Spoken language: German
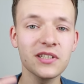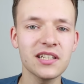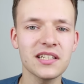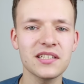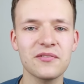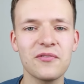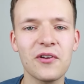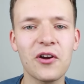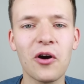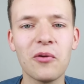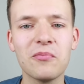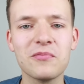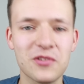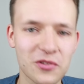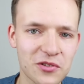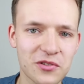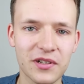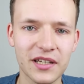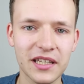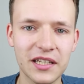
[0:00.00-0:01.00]
und herzlich willkommen
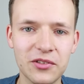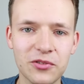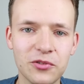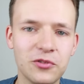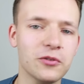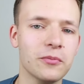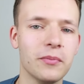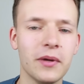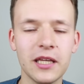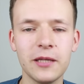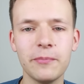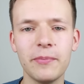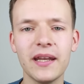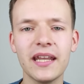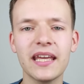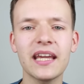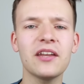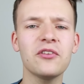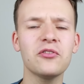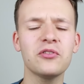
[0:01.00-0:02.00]
zu So geht YouTube. Ich bin
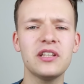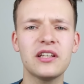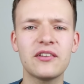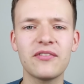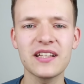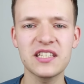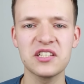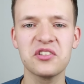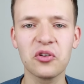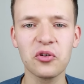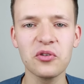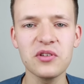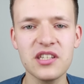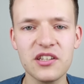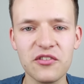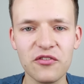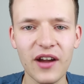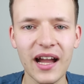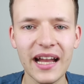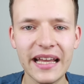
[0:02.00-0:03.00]
Nähern und die quasi
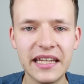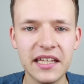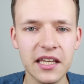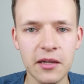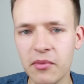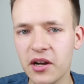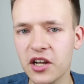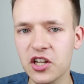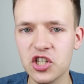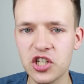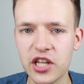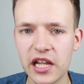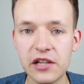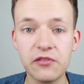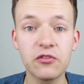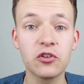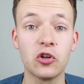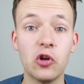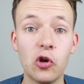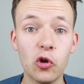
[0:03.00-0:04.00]
größte Frage, die immer
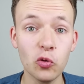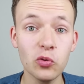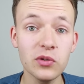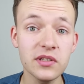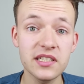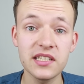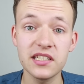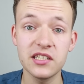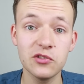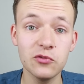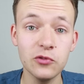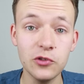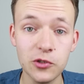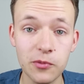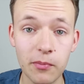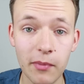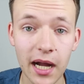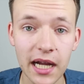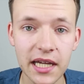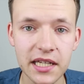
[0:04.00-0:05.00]
gestellt wird, lohnt sich
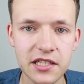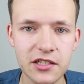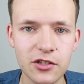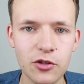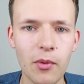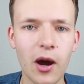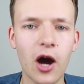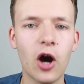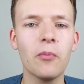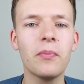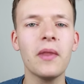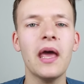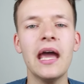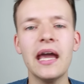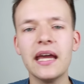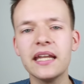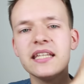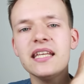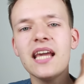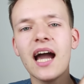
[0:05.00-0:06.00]
YouTube-Marketing überhaupt?
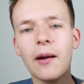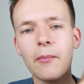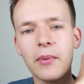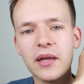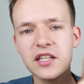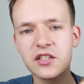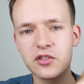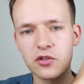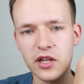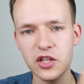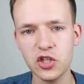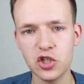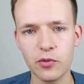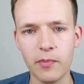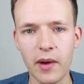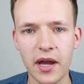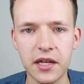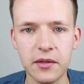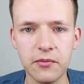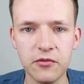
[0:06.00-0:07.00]
Die habe ich zuletzt schon
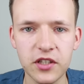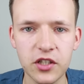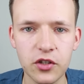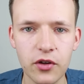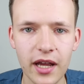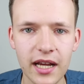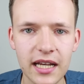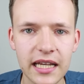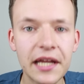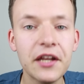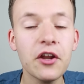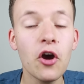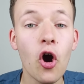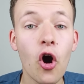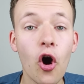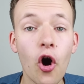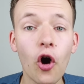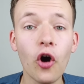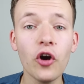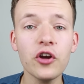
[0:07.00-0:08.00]
mal in einem Video erklärt.
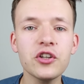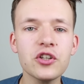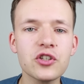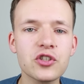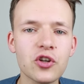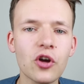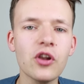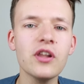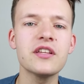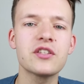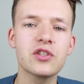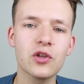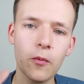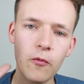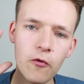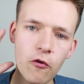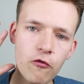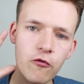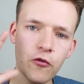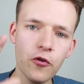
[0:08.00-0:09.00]
Heute soll es
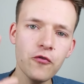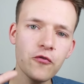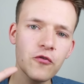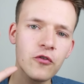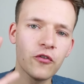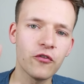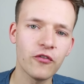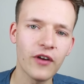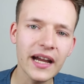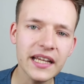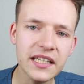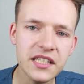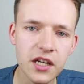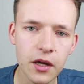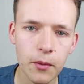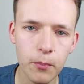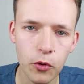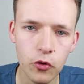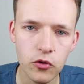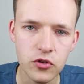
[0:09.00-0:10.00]
um fünf
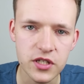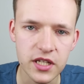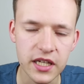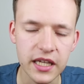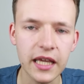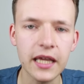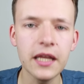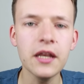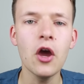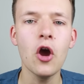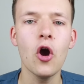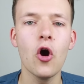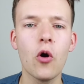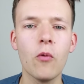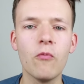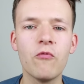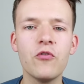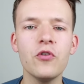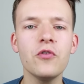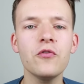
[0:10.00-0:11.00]
weitere Punkte gehen,
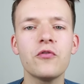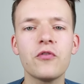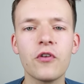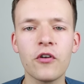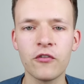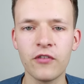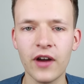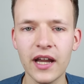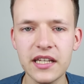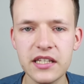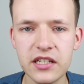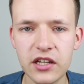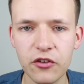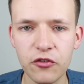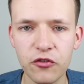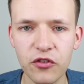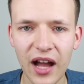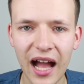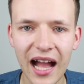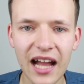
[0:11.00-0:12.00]
um fünf weitere
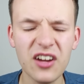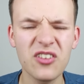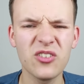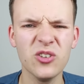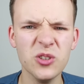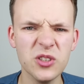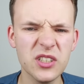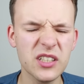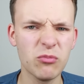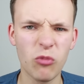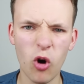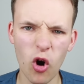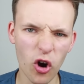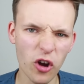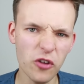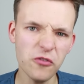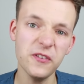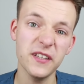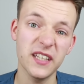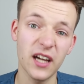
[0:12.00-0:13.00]
Fragen und
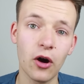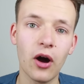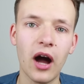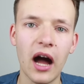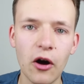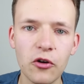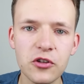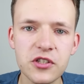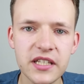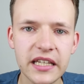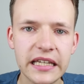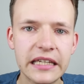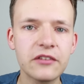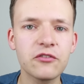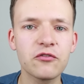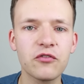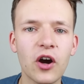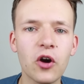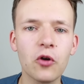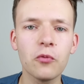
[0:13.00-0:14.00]
häufig auch
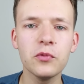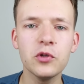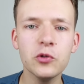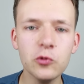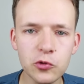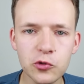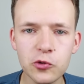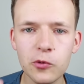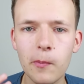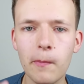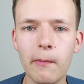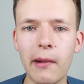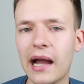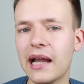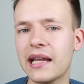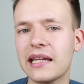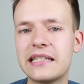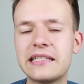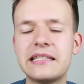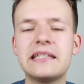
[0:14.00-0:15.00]
Ausreden, warum
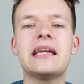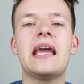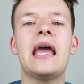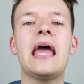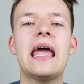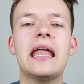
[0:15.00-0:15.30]
YouTube-Marketing